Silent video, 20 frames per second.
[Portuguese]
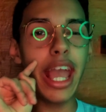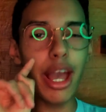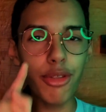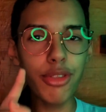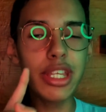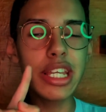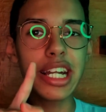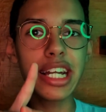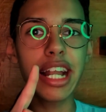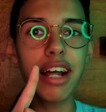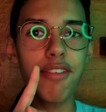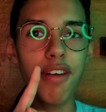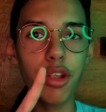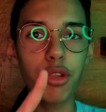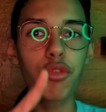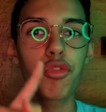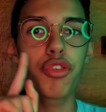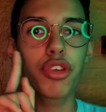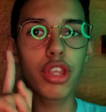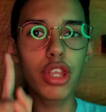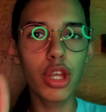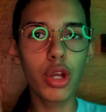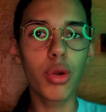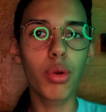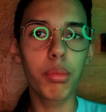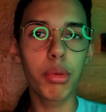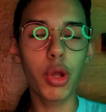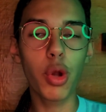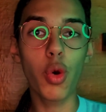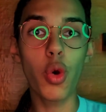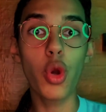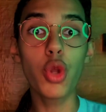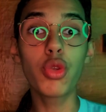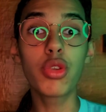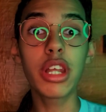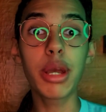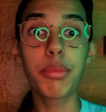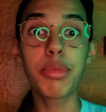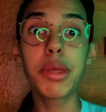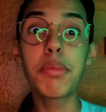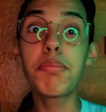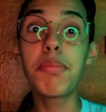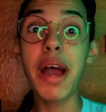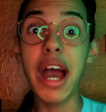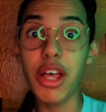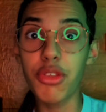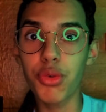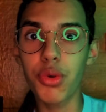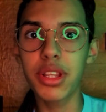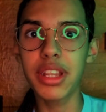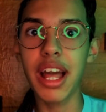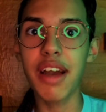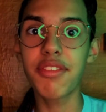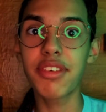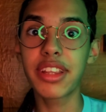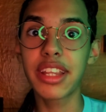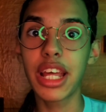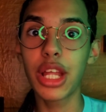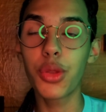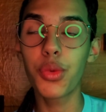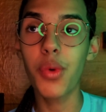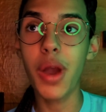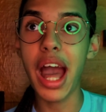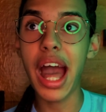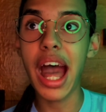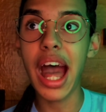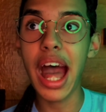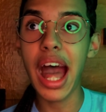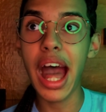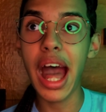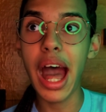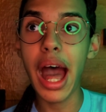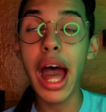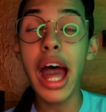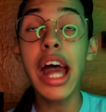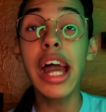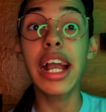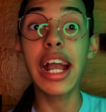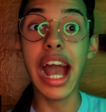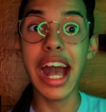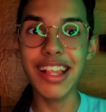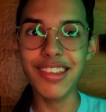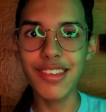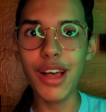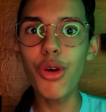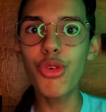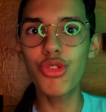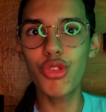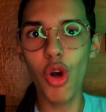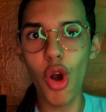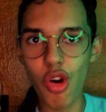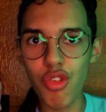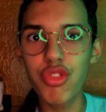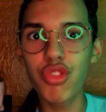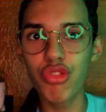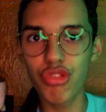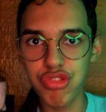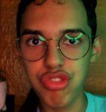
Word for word: Eu tinha gravado um vídeo de Clube Coy no tempo de Páscoa e tava tendo a caça aos ovos, não